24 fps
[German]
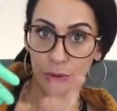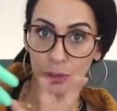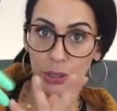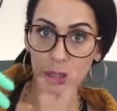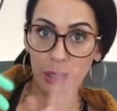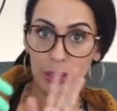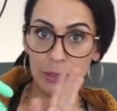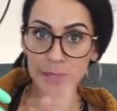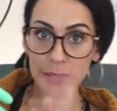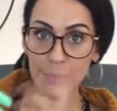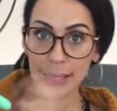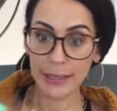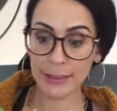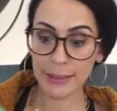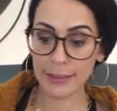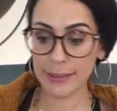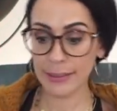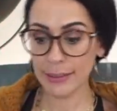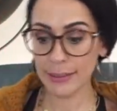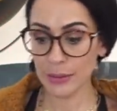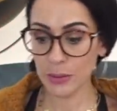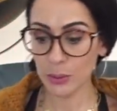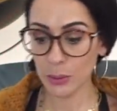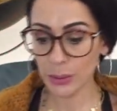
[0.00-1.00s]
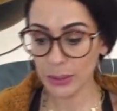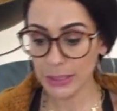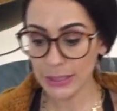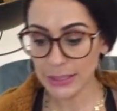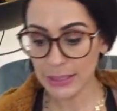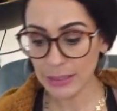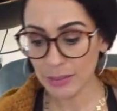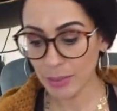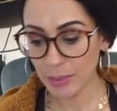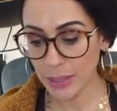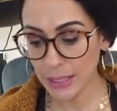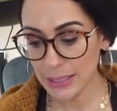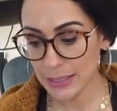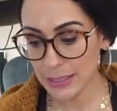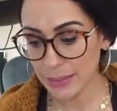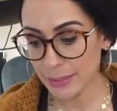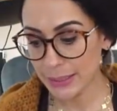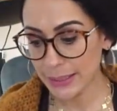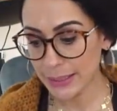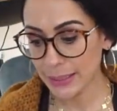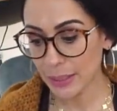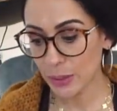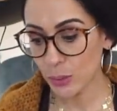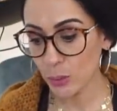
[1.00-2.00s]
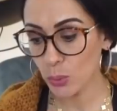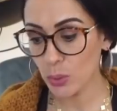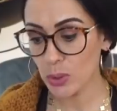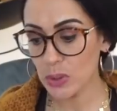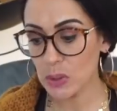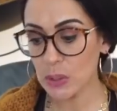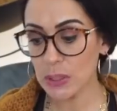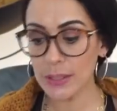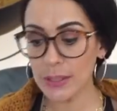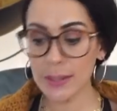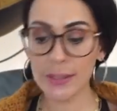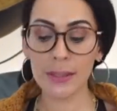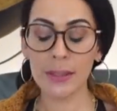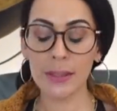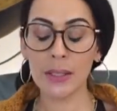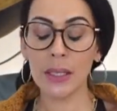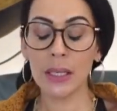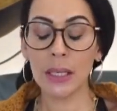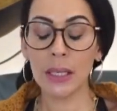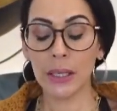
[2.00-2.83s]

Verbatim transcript: Für jeden, der jetzt nicht so richtig weiß, was da los ist.